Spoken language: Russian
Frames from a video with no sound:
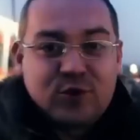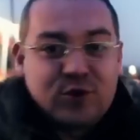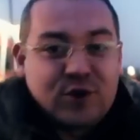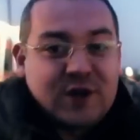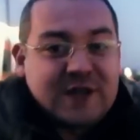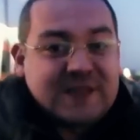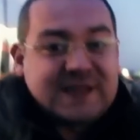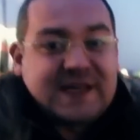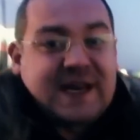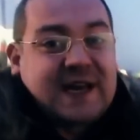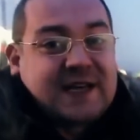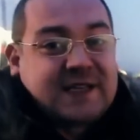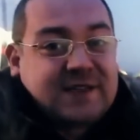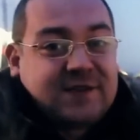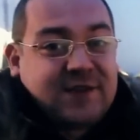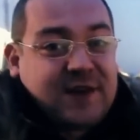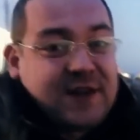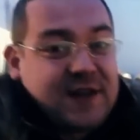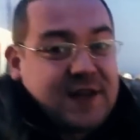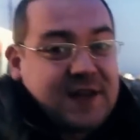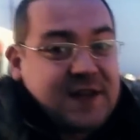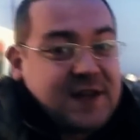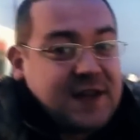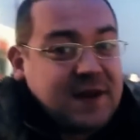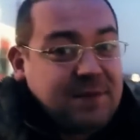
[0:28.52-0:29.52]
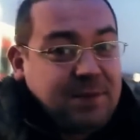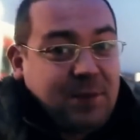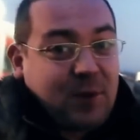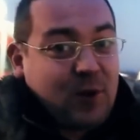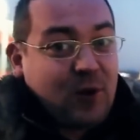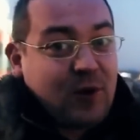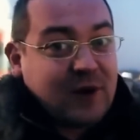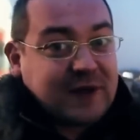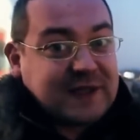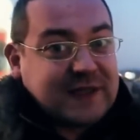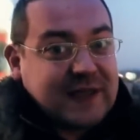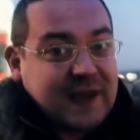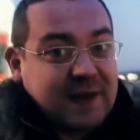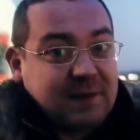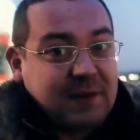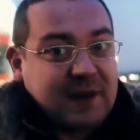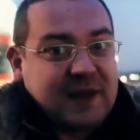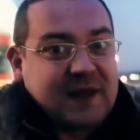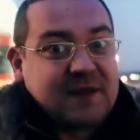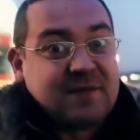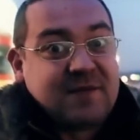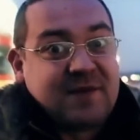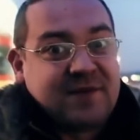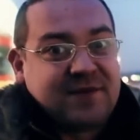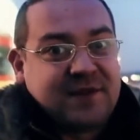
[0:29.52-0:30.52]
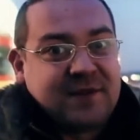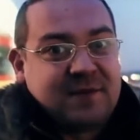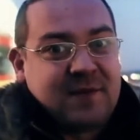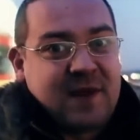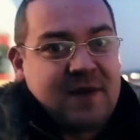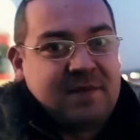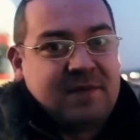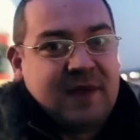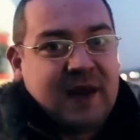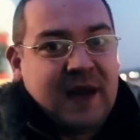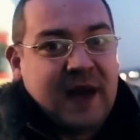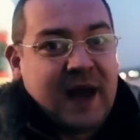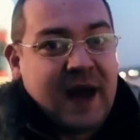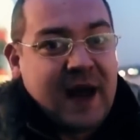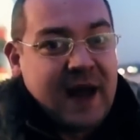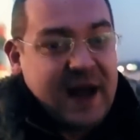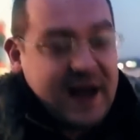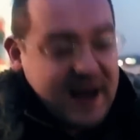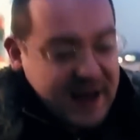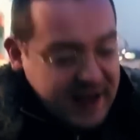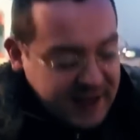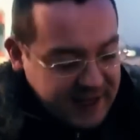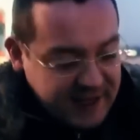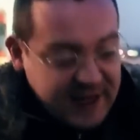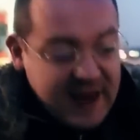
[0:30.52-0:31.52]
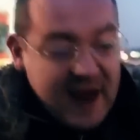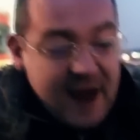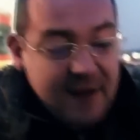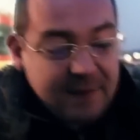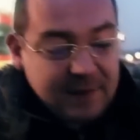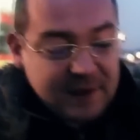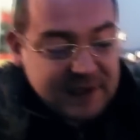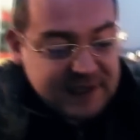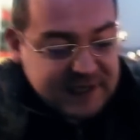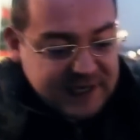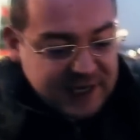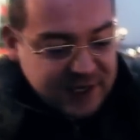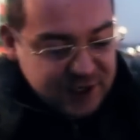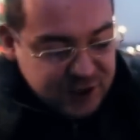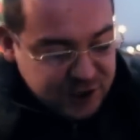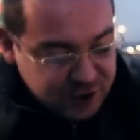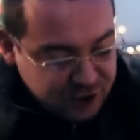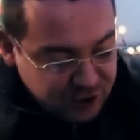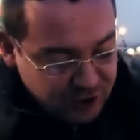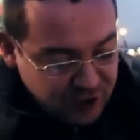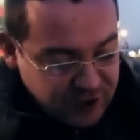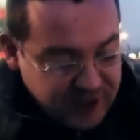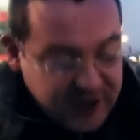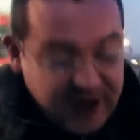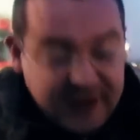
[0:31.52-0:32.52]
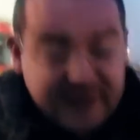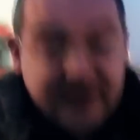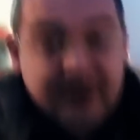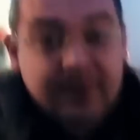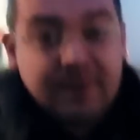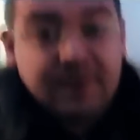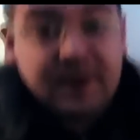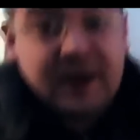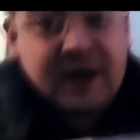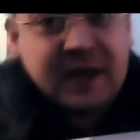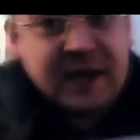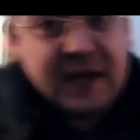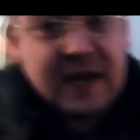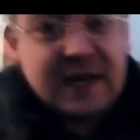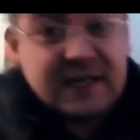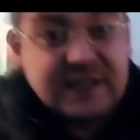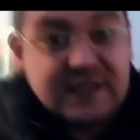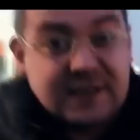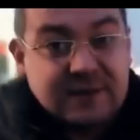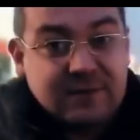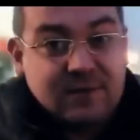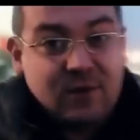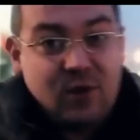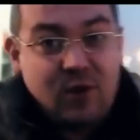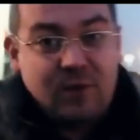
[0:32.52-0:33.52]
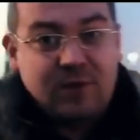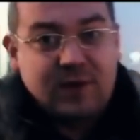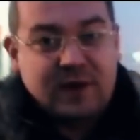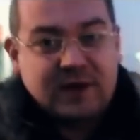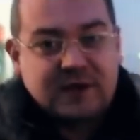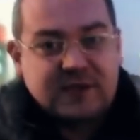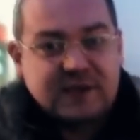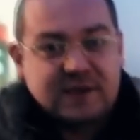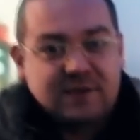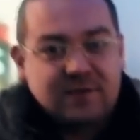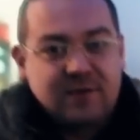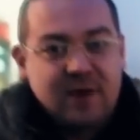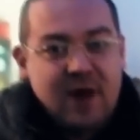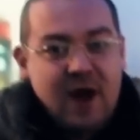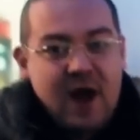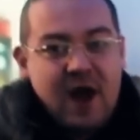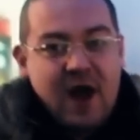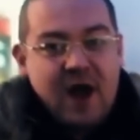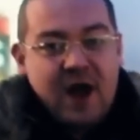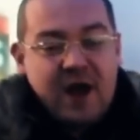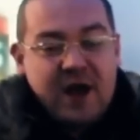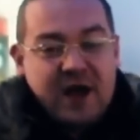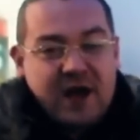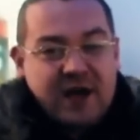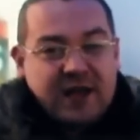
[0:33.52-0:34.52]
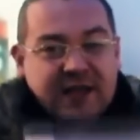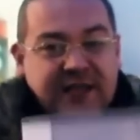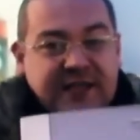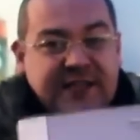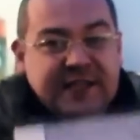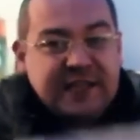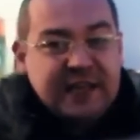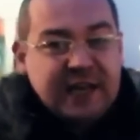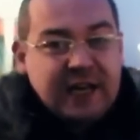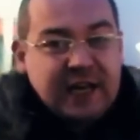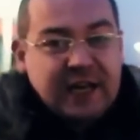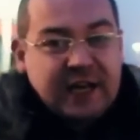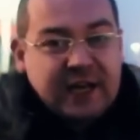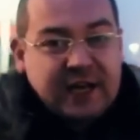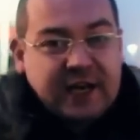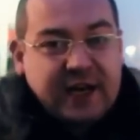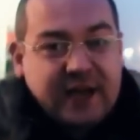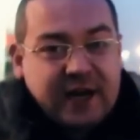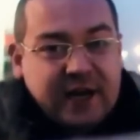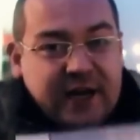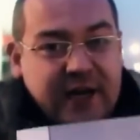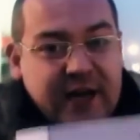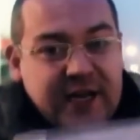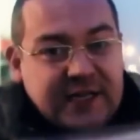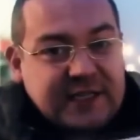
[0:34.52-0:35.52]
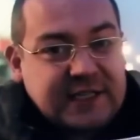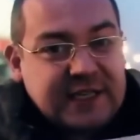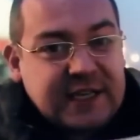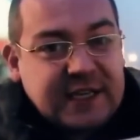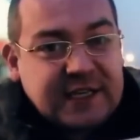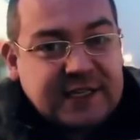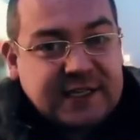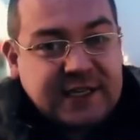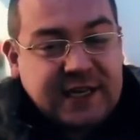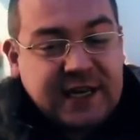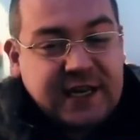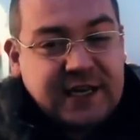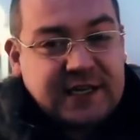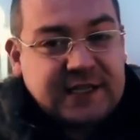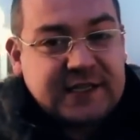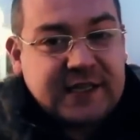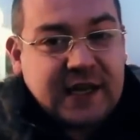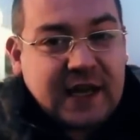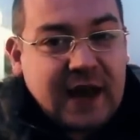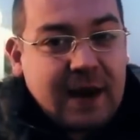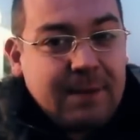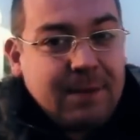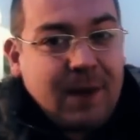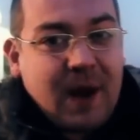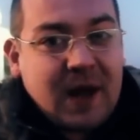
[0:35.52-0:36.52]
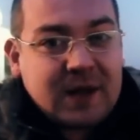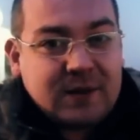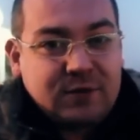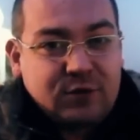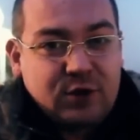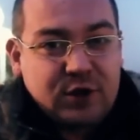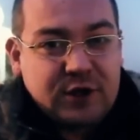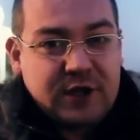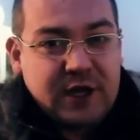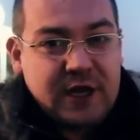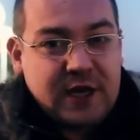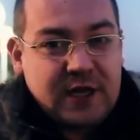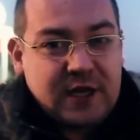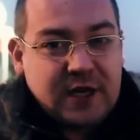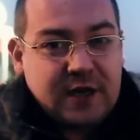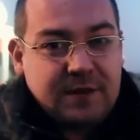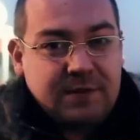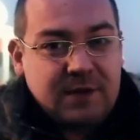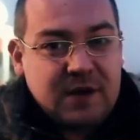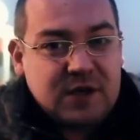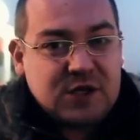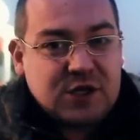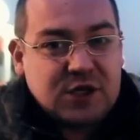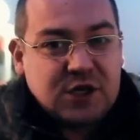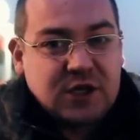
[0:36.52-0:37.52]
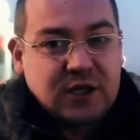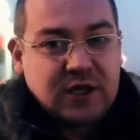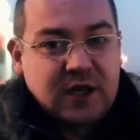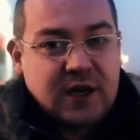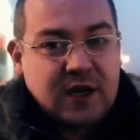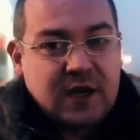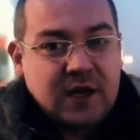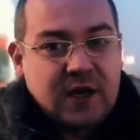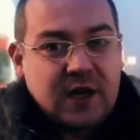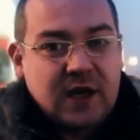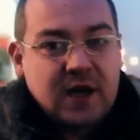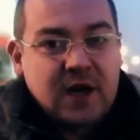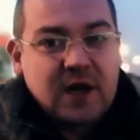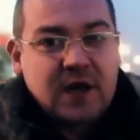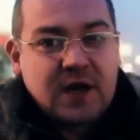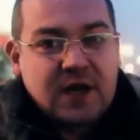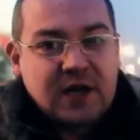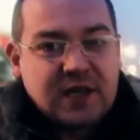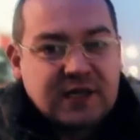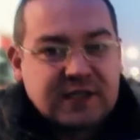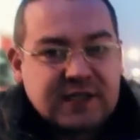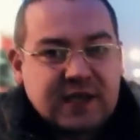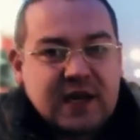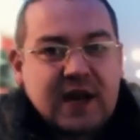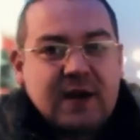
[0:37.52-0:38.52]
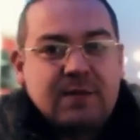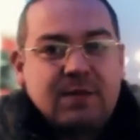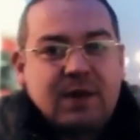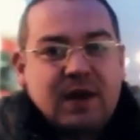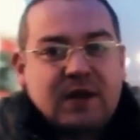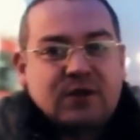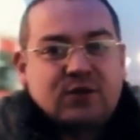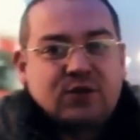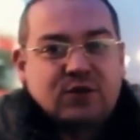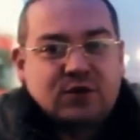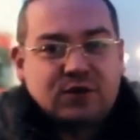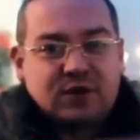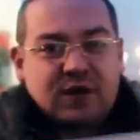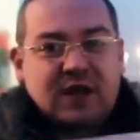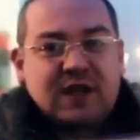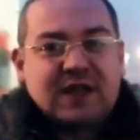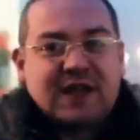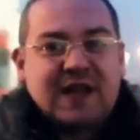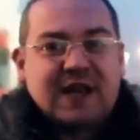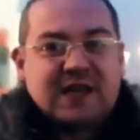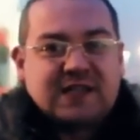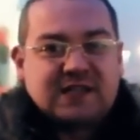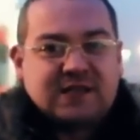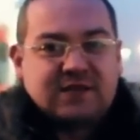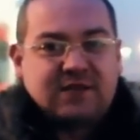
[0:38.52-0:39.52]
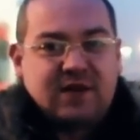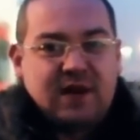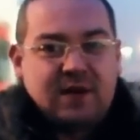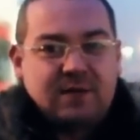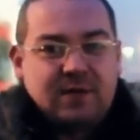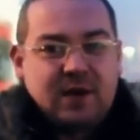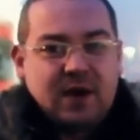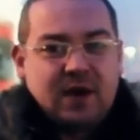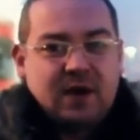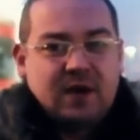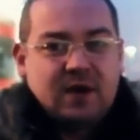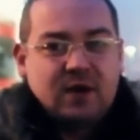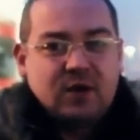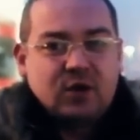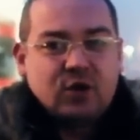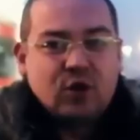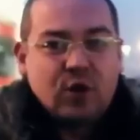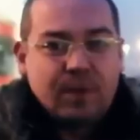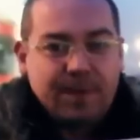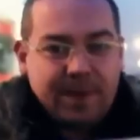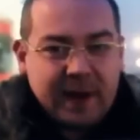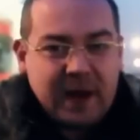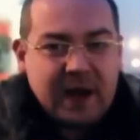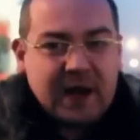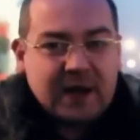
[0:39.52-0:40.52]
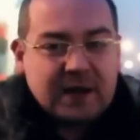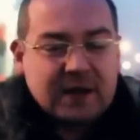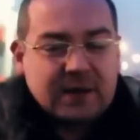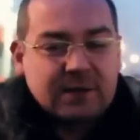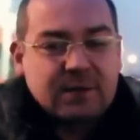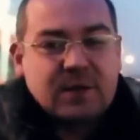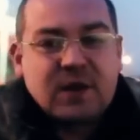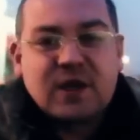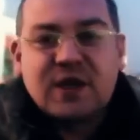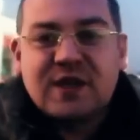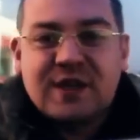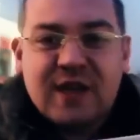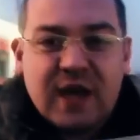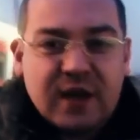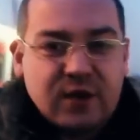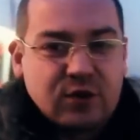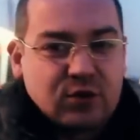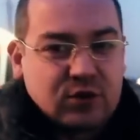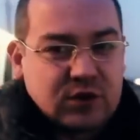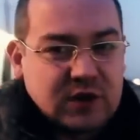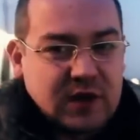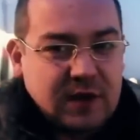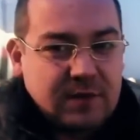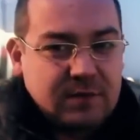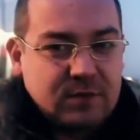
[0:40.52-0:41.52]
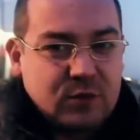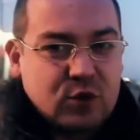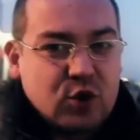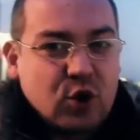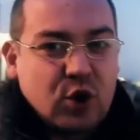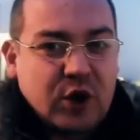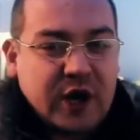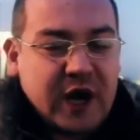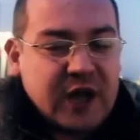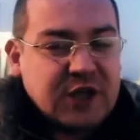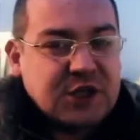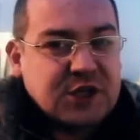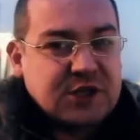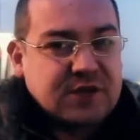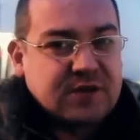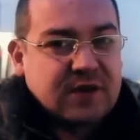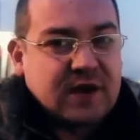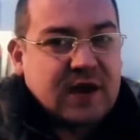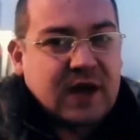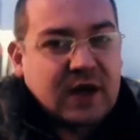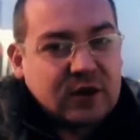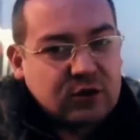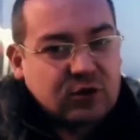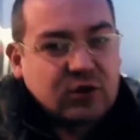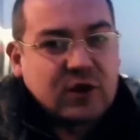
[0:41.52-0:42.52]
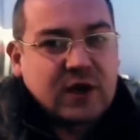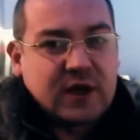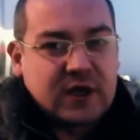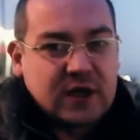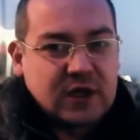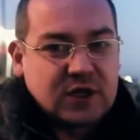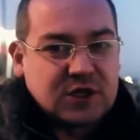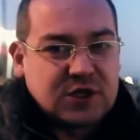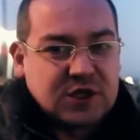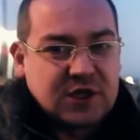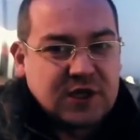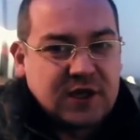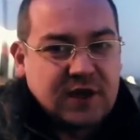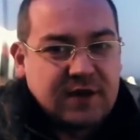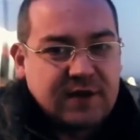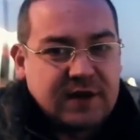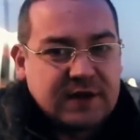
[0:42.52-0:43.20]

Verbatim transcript: буду рассказывать не просто об этом автомобиле, я вам расскажу, каким прекрасным образом дилеры российские зарабатывают на этих машинах и зарабатывают на нас с вами, но при этом не дают нам то качество, которое должны